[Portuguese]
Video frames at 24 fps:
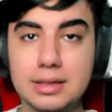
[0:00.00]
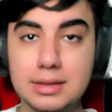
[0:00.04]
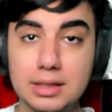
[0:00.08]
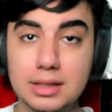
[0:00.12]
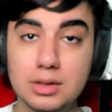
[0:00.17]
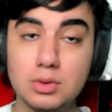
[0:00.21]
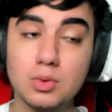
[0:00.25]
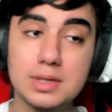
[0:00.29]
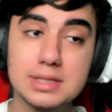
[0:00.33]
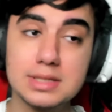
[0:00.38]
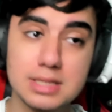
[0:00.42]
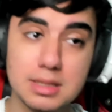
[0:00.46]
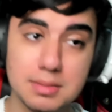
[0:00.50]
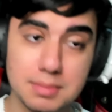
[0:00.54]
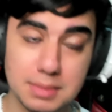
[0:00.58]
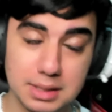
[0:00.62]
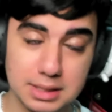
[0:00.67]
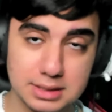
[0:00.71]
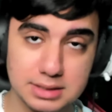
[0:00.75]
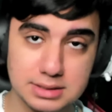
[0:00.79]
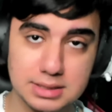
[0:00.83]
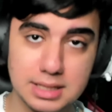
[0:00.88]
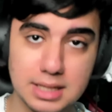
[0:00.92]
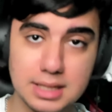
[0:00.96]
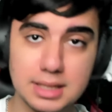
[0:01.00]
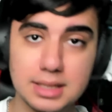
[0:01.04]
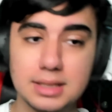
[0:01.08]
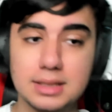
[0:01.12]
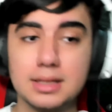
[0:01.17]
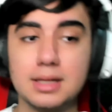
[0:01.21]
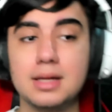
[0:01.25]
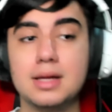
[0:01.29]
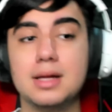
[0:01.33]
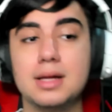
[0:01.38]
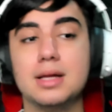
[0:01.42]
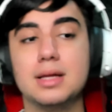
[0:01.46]
Tem duas semanas
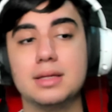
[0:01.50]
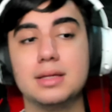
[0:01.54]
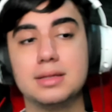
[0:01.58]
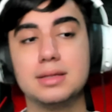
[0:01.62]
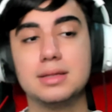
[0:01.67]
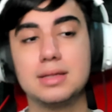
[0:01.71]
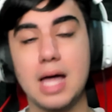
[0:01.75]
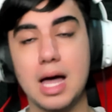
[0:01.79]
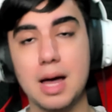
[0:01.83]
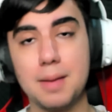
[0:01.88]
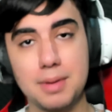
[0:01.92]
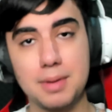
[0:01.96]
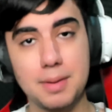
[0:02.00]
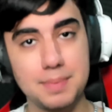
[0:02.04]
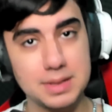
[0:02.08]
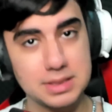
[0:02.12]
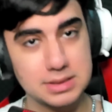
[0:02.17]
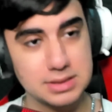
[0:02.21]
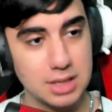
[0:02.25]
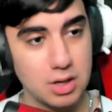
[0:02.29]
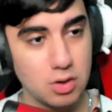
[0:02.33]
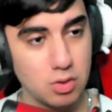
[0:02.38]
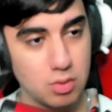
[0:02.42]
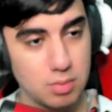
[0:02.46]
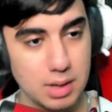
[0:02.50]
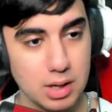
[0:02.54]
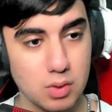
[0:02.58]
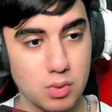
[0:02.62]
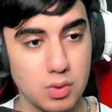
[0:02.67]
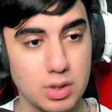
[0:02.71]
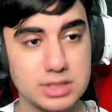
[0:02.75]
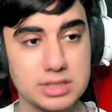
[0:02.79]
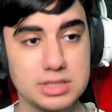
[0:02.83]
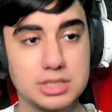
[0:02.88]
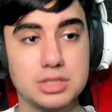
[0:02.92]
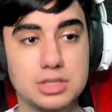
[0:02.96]
ainda, dá para pensar em alguma
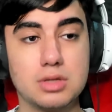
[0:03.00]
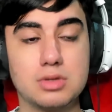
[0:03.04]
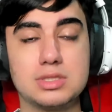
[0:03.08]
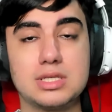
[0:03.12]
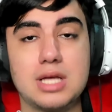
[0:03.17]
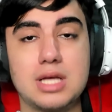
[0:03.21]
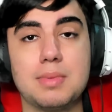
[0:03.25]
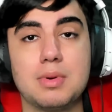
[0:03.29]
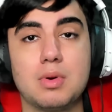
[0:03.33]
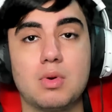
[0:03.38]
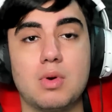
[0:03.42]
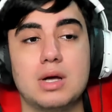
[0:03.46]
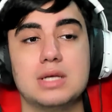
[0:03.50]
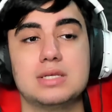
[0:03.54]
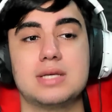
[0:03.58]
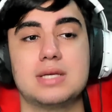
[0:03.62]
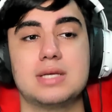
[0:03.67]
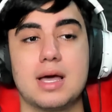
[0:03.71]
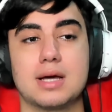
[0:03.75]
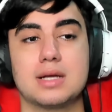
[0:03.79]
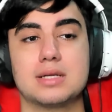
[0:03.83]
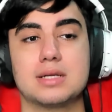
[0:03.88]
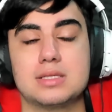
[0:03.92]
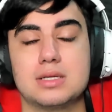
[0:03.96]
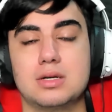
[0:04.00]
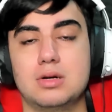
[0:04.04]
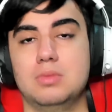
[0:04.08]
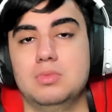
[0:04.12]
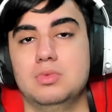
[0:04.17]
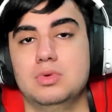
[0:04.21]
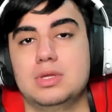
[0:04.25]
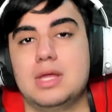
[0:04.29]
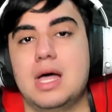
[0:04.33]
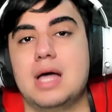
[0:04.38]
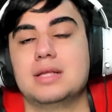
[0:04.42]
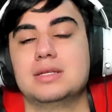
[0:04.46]
coisa, a gente não sabe quais regras serão
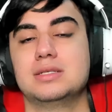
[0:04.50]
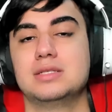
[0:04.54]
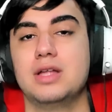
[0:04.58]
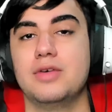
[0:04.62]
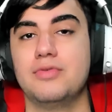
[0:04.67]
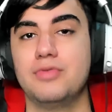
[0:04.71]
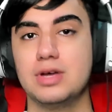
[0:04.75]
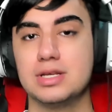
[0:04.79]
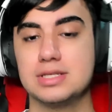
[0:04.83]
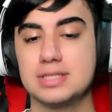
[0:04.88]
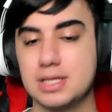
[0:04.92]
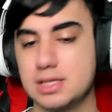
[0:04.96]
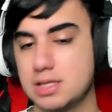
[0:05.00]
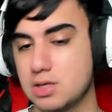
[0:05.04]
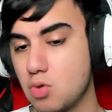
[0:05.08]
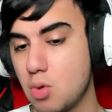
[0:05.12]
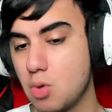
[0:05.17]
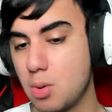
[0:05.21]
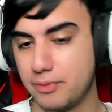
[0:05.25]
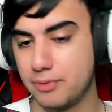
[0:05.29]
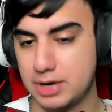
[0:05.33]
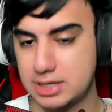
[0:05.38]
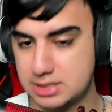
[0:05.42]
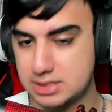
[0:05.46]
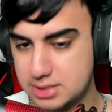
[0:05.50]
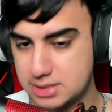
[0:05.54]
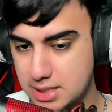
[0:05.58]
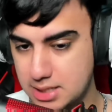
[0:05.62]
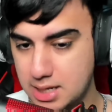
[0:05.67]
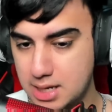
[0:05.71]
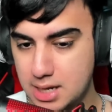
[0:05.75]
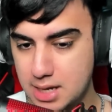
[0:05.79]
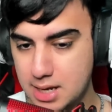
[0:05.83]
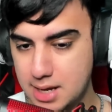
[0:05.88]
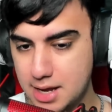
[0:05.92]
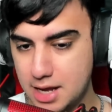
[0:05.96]
mudadas na fazenda, como vai ser
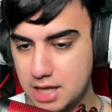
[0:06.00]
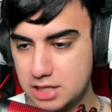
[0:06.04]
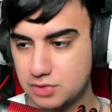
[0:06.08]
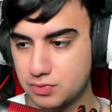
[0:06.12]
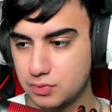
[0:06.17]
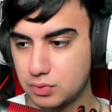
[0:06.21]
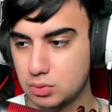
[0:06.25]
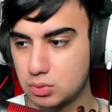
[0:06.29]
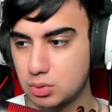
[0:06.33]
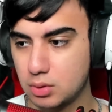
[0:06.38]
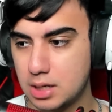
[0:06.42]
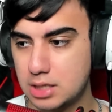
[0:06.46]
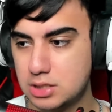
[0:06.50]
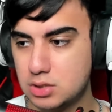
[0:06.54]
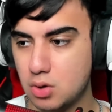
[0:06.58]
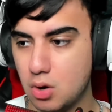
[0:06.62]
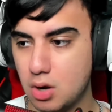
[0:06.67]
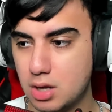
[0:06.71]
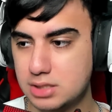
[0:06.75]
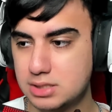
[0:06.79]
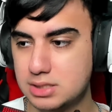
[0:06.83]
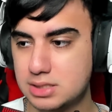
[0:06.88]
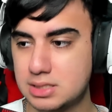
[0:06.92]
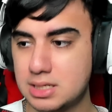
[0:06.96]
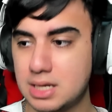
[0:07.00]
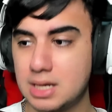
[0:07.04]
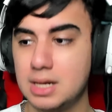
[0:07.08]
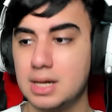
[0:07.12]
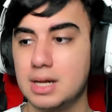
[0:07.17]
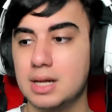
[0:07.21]
as futuras roças.